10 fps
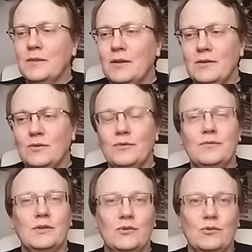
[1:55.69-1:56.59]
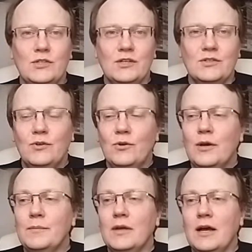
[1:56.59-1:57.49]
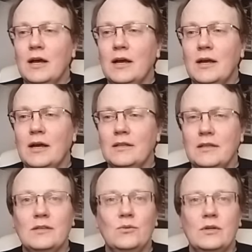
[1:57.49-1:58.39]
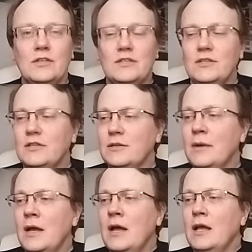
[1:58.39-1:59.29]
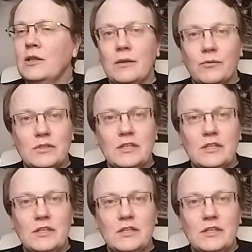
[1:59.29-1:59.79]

э, ну, вернулся к истокам, э, ну, относительным. И вот